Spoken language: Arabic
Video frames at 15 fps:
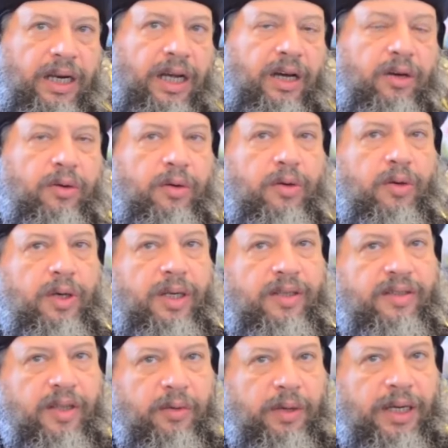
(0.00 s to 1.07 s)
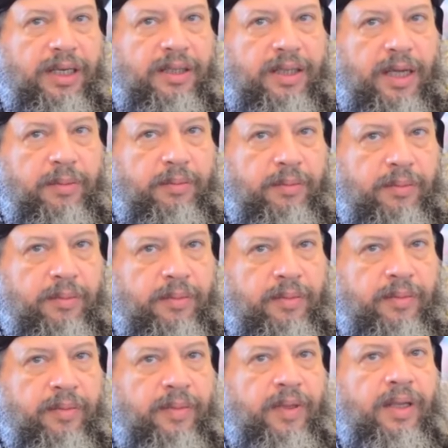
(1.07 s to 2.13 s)
لا هو كل زواج تم
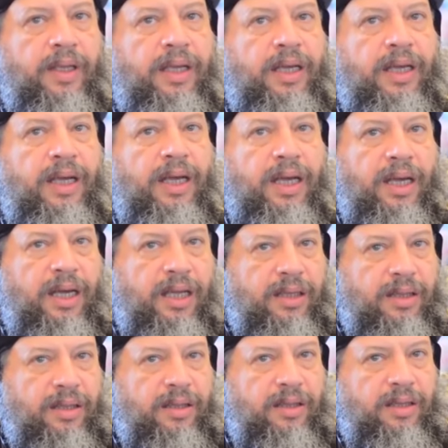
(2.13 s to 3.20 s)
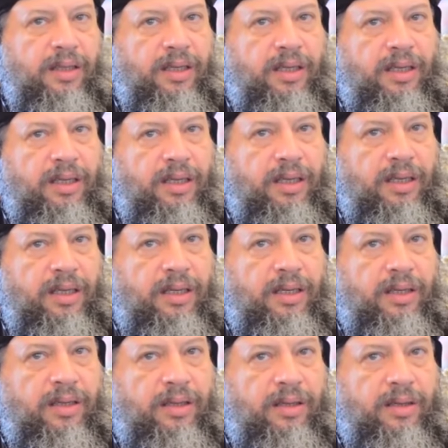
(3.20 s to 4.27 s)
اخذ
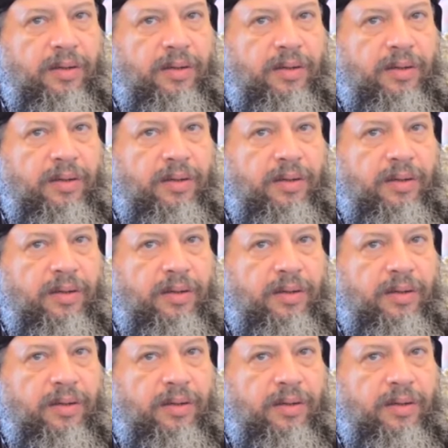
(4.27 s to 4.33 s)
آه،